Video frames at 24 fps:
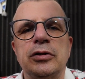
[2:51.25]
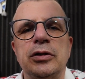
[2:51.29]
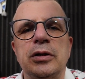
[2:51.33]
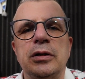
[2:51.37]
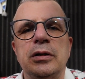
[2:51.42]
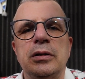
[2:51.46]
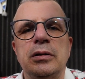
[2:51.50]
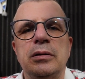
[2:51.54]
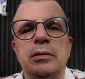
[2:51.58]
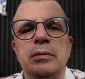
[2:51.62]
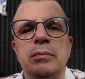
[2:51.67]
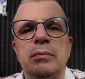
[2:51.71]

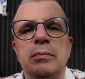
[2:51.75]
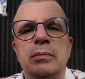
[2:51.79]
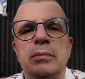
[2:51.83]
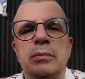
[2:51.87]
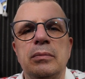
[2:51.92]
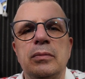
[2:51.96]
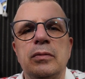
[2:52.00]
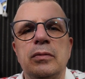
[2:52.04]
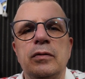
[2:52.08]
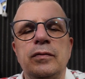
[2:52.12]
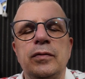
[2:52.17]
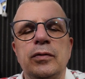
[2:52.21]
Także
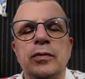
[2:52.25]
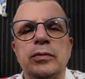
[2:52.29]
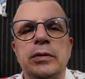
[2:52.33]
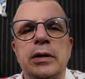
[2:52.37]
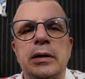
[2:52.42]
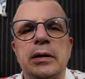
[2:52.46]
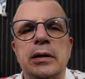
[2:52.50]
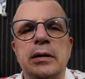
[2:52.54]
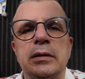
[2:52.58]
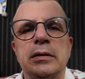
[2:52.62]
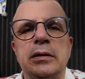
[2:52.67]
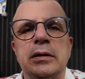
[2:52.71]

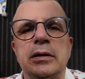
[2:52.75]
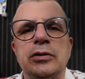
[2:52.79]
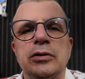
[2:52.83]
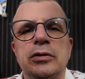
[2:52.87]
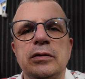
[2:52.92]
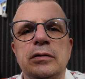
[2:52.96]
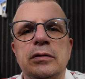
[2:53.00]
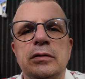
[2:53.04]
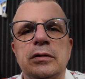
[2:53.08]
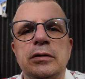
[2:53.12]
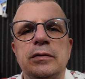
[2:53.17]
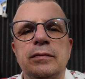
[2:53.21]
mówił Darek
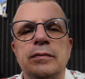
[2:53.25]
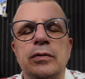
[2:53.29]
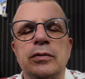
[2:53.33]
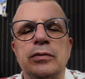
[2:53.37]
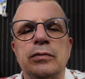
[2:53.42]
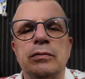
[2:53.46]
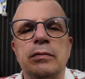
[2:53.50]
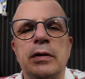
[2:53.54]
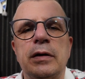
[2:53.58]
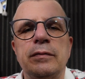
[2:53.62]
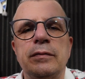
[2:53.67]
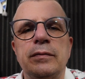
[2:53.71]
Kraśnicki z
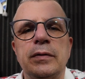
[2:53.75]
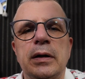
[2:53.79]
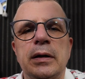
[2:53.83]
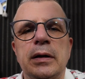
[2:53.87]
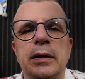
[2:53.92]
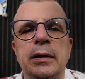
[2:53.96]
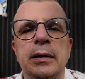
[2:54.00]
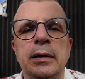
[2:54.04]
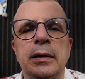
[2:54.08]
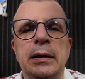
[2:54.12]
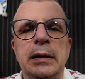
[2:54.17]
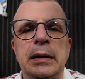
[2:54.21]

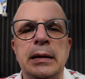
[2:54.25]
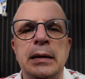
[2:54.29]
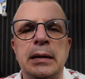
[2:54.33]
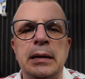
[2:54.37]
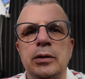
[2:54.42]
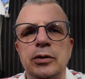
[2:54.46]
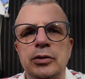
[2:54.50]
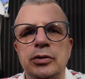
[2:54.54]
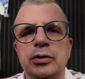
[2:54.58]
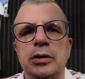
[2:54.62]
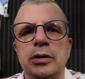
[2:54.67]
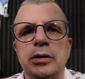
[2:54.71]
Wrocławia,
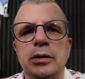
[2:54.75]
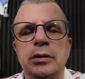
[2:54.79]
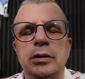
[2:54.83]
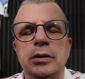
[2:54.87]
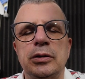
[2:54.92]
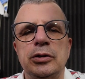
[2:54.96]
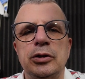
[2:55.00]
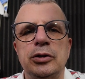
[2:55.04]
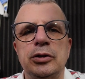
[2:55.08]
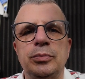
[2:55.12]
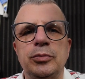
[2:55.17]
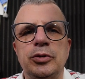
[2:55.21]
a jeszcze
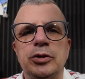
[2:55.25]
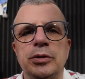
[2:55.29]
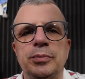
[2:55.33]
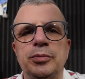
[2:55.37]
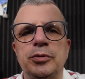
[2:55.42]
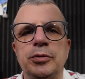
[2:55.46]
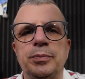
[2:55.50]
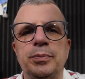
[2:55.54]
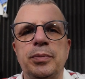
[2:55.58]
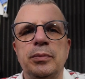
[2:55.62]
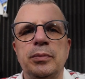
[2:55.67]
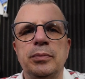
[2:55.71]
jedna rzecz mi
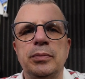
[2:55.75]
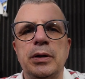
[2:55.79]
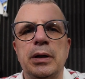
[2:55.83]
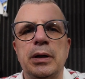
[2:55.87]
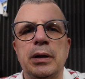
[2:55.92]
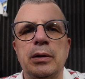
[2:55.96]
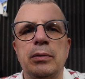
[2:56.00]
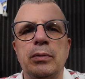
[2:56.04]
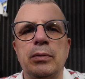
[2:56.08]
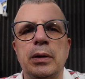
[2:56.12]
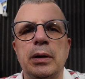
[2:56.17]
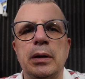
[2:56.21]
się
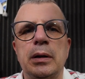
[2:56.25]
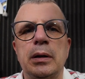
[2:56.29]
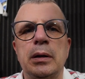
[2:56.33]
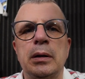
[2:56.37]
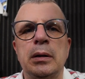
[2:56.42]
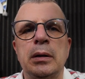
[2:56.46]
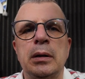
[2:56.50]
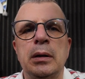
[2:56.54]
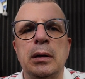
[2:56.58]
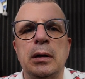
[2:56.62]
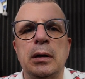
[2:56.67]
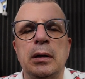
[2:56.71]

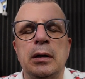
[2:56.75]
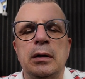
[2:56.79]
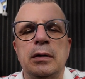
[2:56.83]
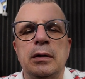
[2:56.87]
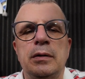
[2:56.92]
przypomniała.